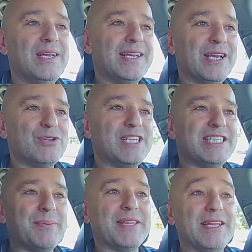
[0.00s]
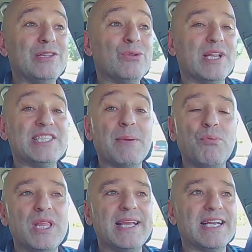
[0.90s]
que nos estaba haciendo la
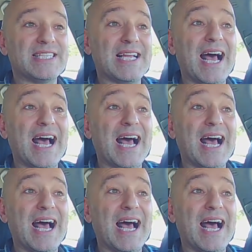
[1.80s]
chapuza en casa